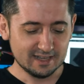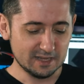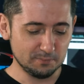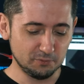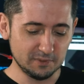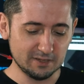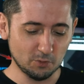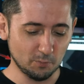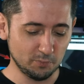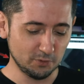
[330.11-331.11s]
Et puis,
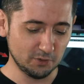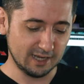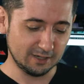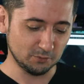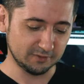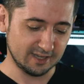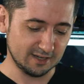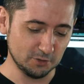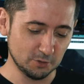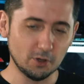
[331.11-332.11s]
on peut, à
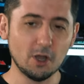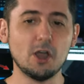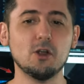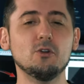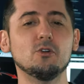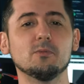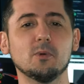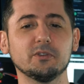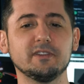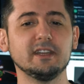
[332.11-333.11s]
contrario,
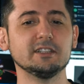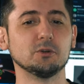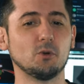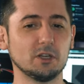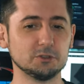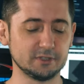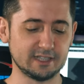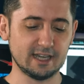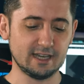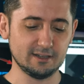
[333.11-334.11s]
l'augmenter, je crois,
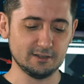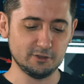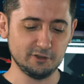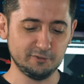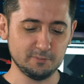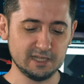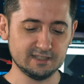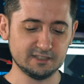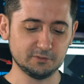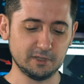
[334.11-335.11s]
jusqu'à 9000, euh,
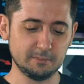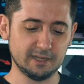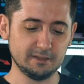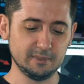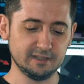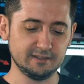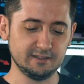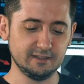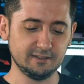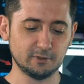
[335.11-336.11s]
si je vous dis pas de bêtises.